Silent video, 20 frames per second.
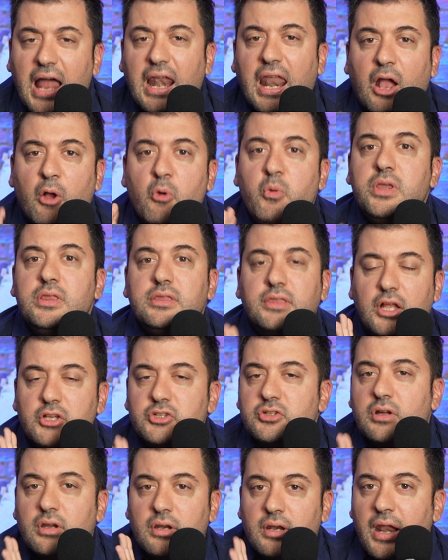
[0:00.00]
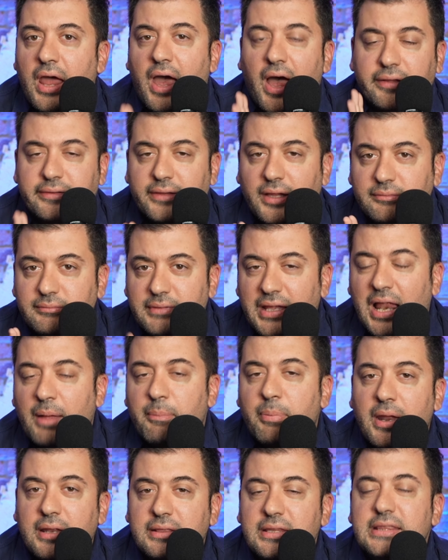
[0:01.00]
alla quinta giornata e
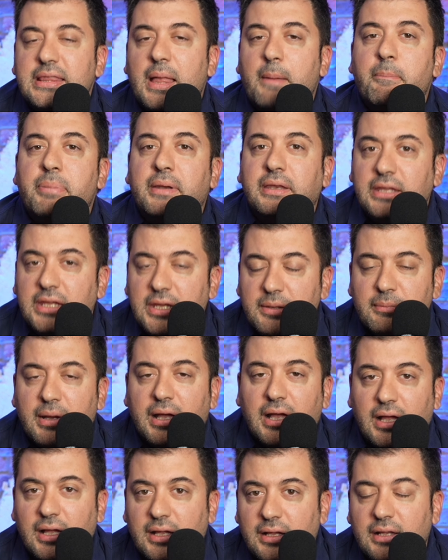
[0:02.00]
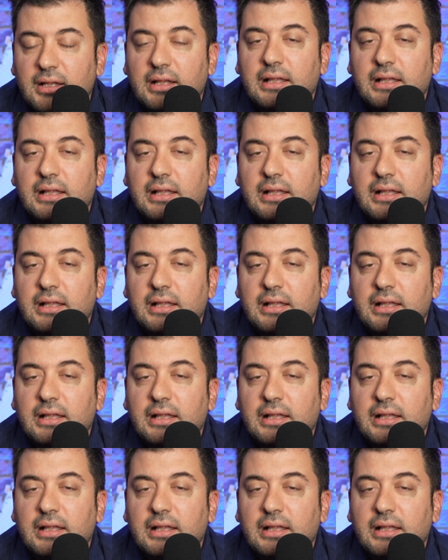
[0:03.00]
la partita prima